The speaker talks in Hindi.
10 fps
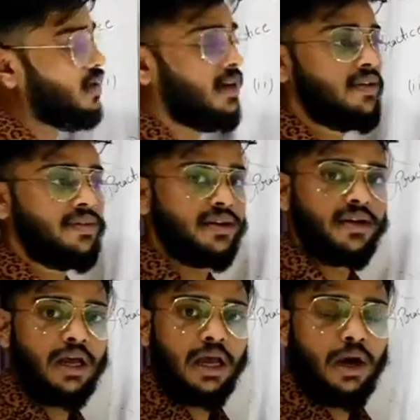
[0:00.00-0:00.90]
ग्राफ है
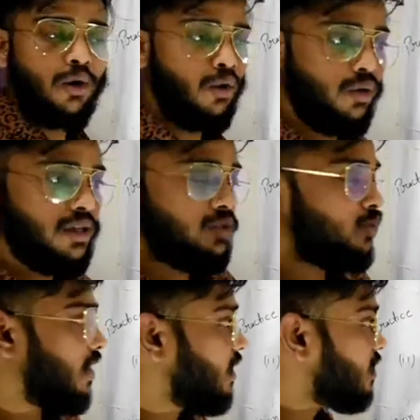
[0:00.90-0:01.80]
और
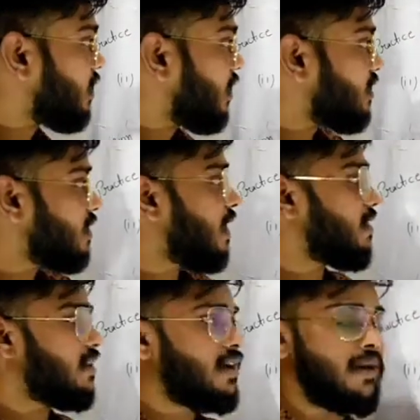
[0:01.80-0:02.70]
स्टूडेंट्स इसके
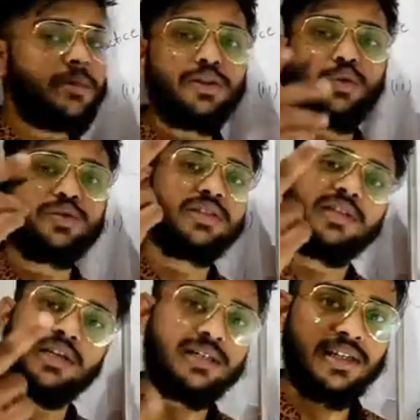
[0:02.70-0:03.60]
अंदर हमें दो चीज़ें
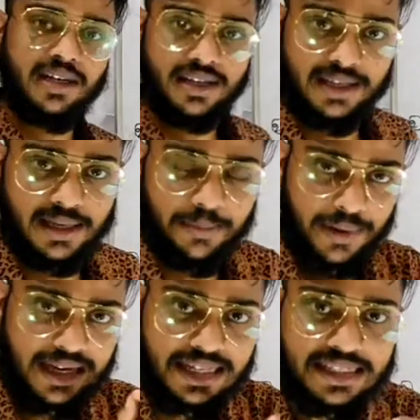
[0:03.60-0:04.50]
नज़र आ रही है
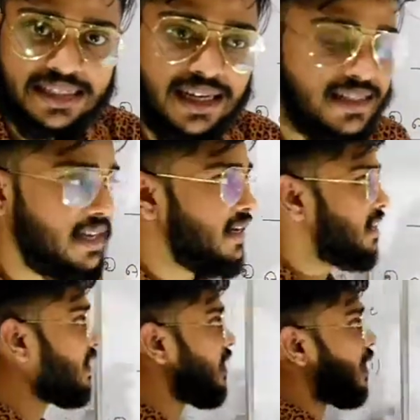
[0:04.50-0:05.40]
पहली चीज़ नज़र आ
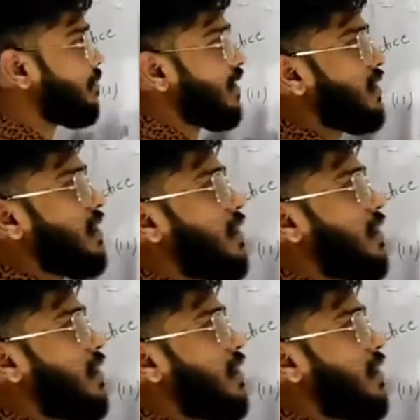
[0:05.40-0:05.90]
रही है हमें